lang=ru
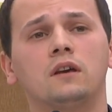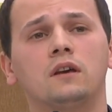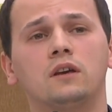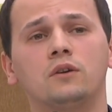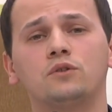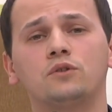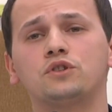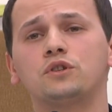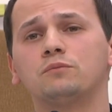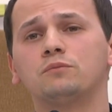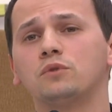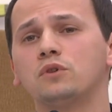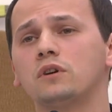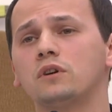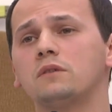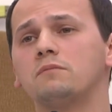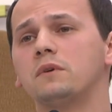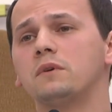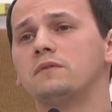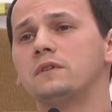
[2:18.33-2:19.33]
И очень
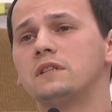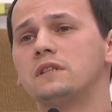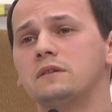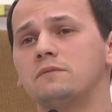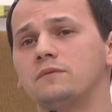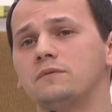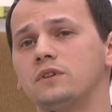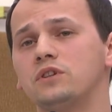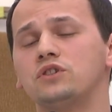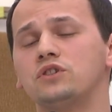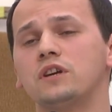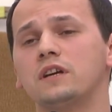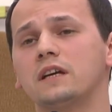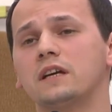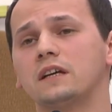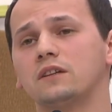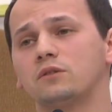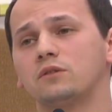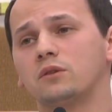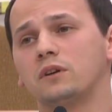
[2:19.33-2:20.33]
много мы видим вещей,
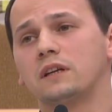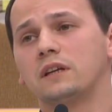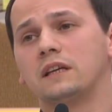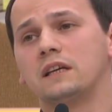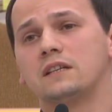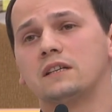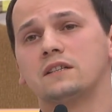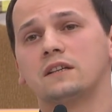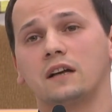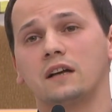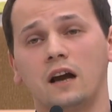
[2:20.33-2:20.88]
которые есть